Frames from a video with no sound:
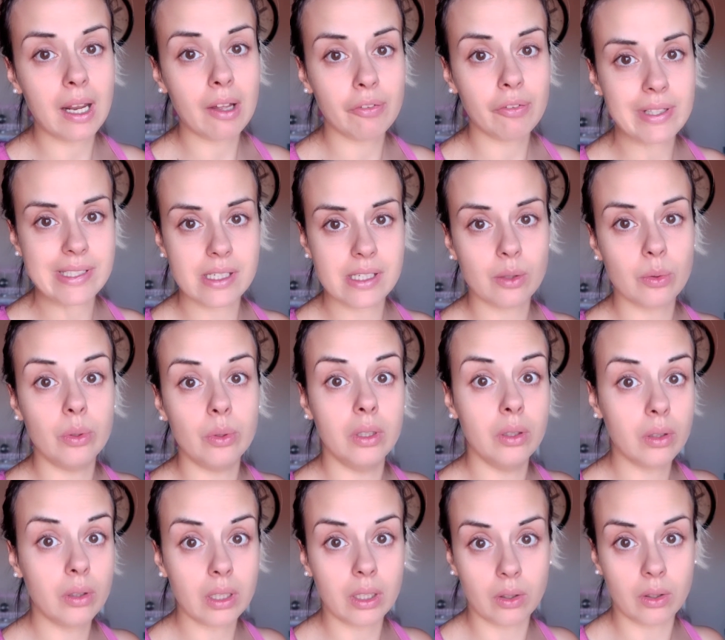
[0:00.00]
nella fase in
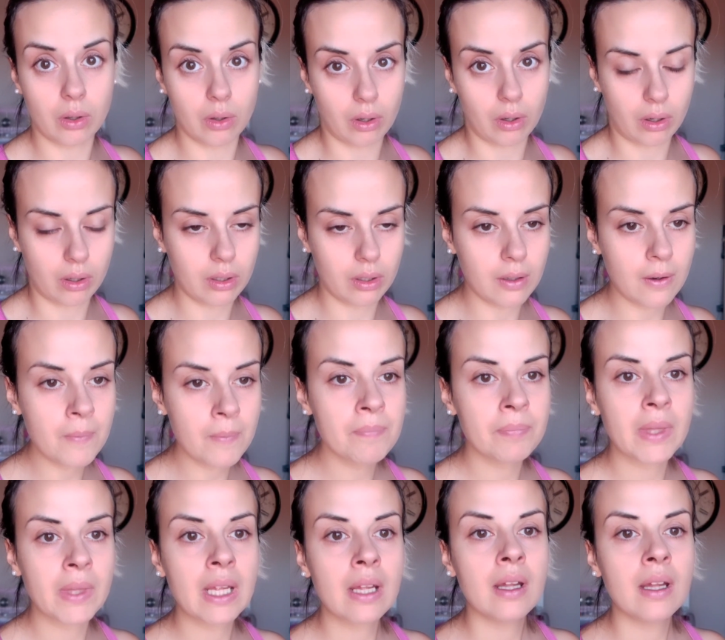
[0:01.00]
cui lo rincorrono
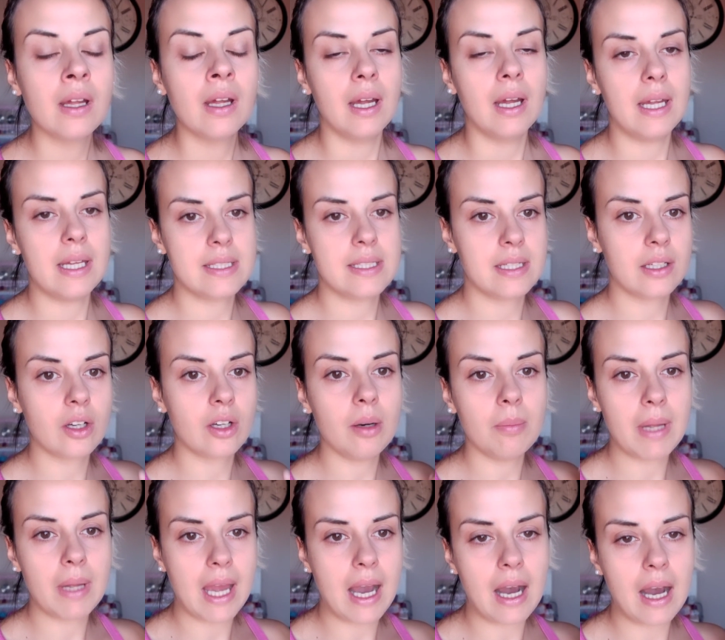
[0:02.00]
e
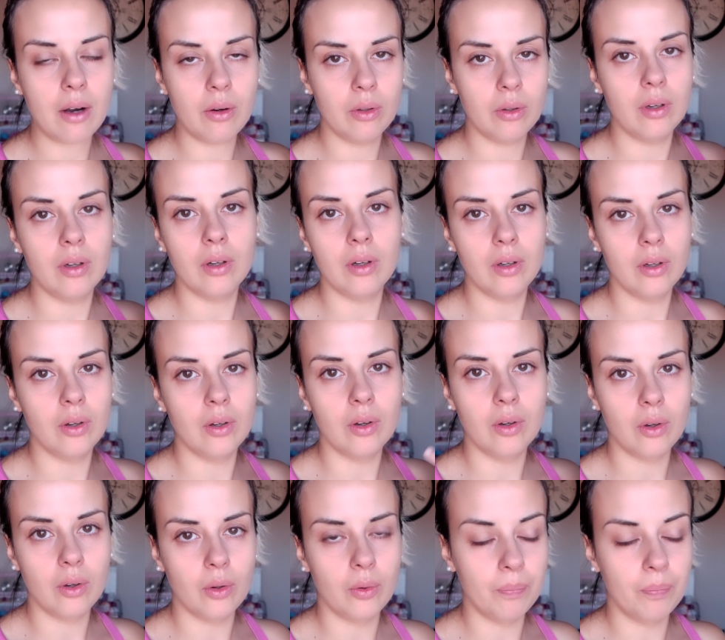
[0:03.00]
siccome ha
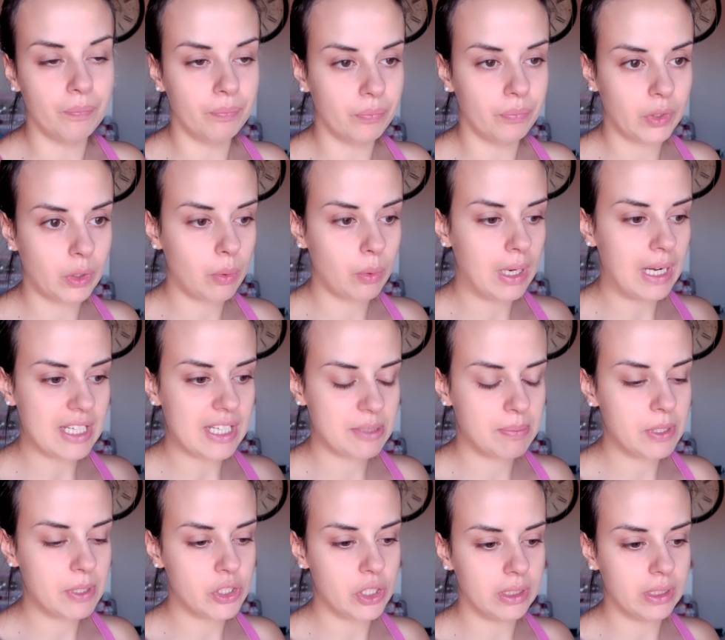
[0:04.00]
uh, quella
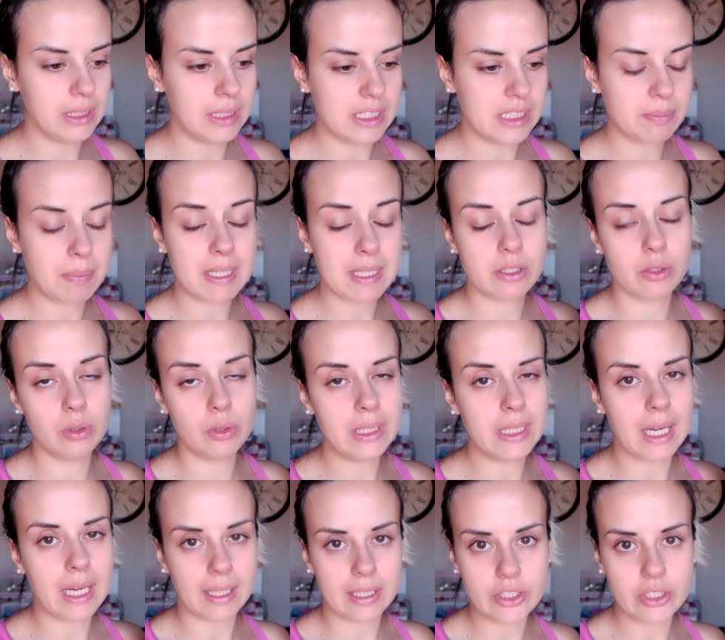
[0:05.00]
specie di
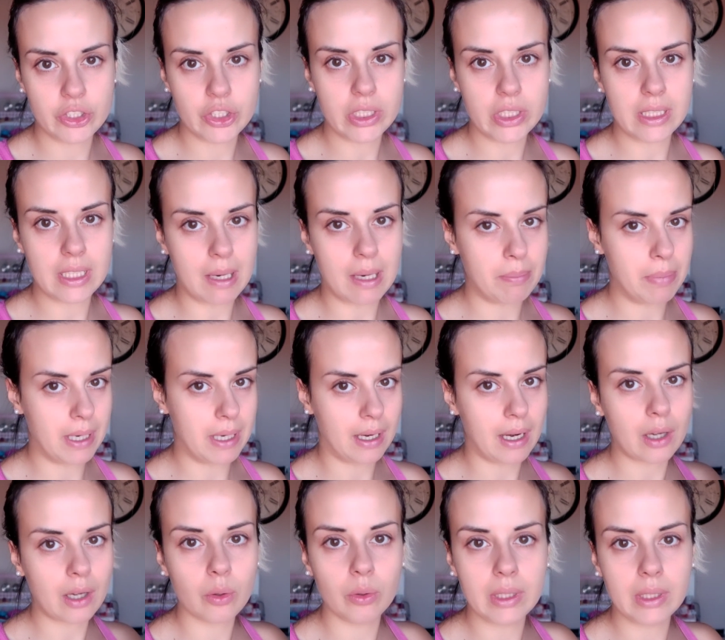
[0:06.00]
spazzolina che gira per
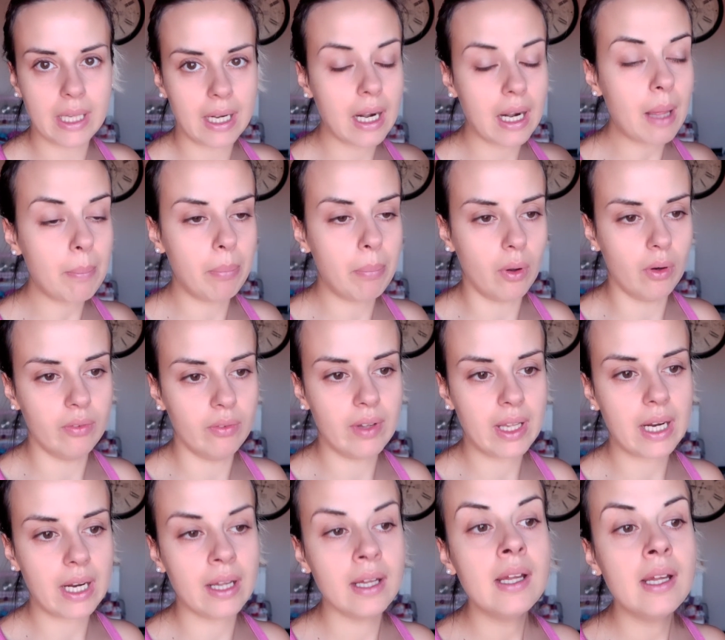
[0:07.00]
raccogliere la
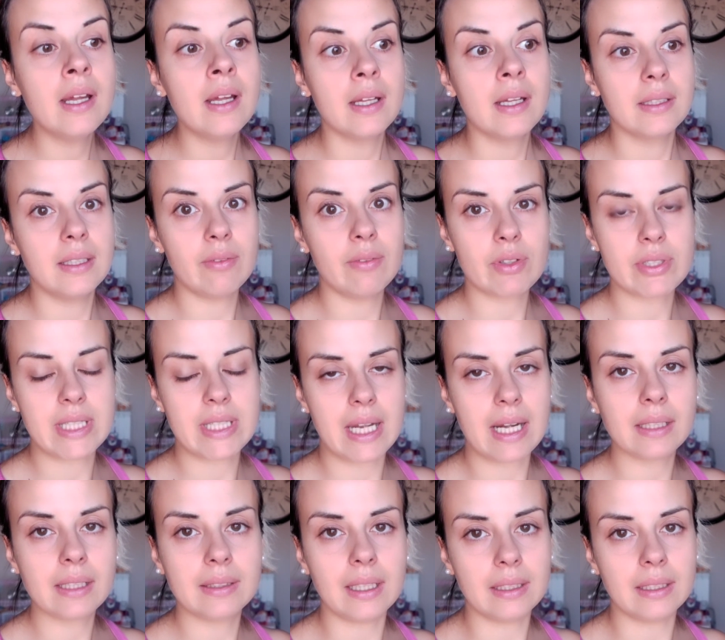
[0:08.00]
polvere devo
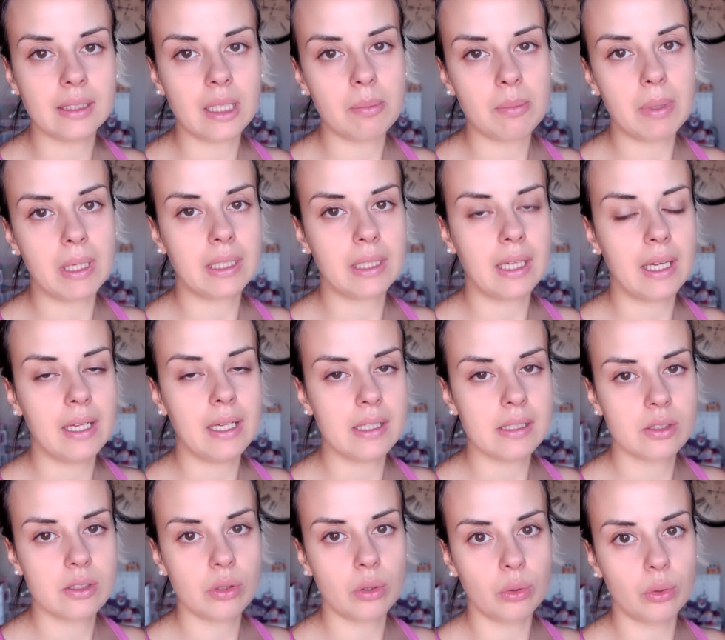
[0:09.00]
stare attenta
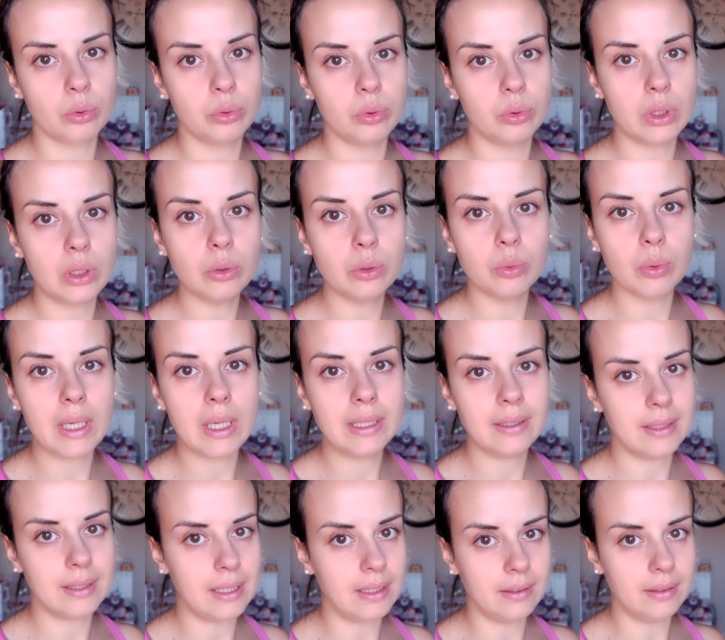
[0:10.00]
perché sono tutti e due
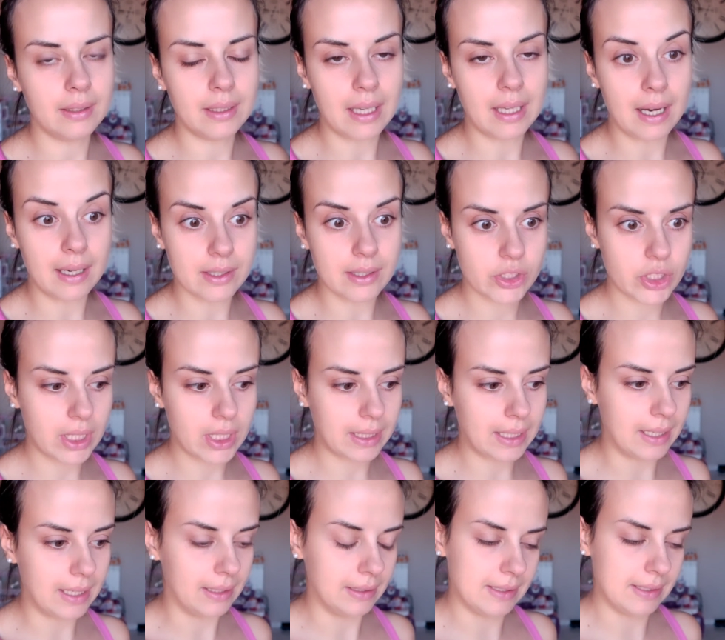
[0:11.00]
intenti a
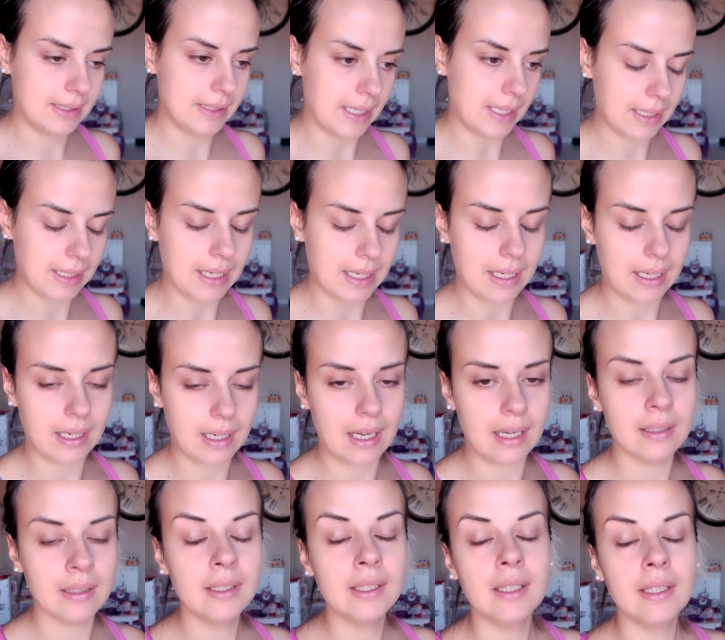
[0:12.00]
cercare di
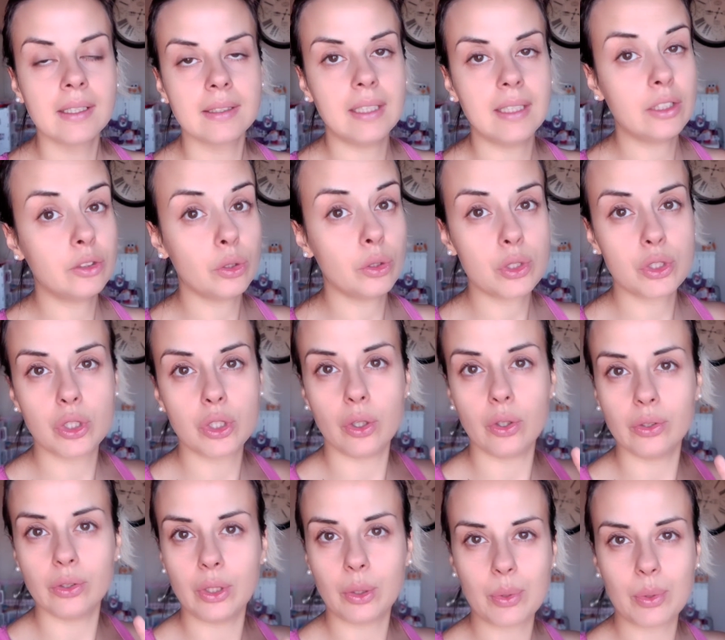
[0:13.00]
staccarla detto
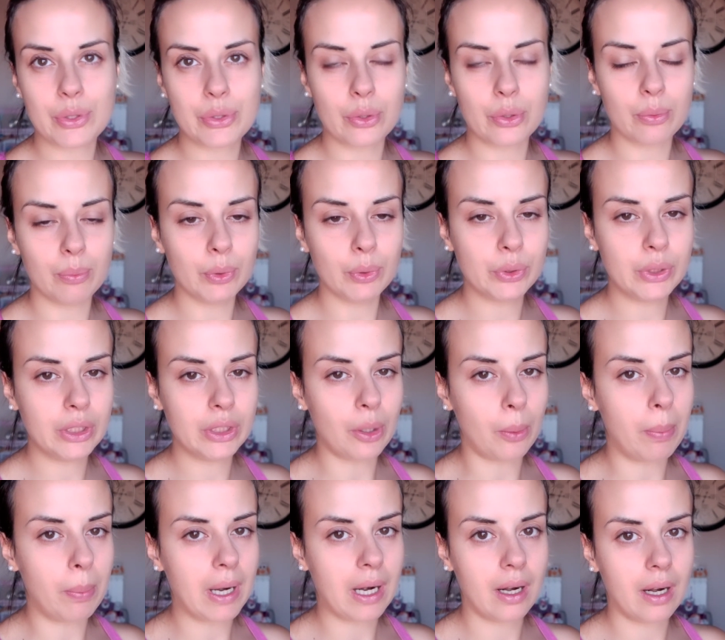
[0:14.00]
ciò di questo
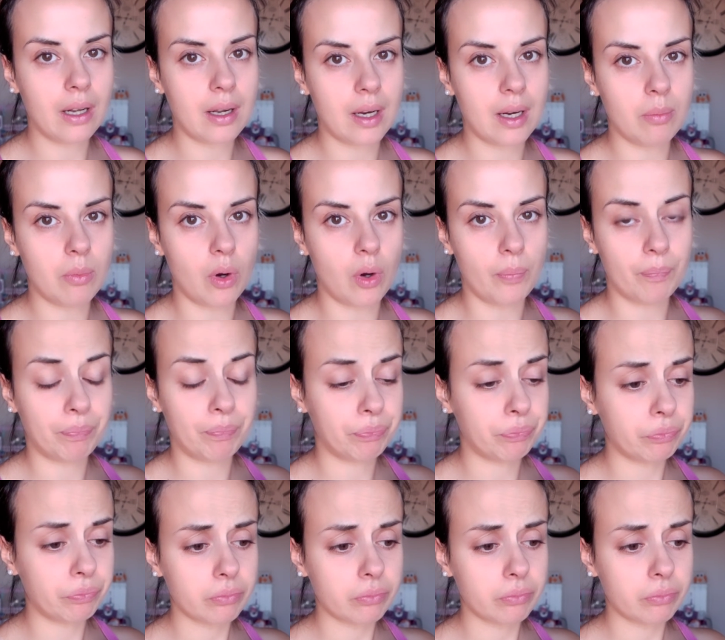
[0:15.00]
robottino parleremo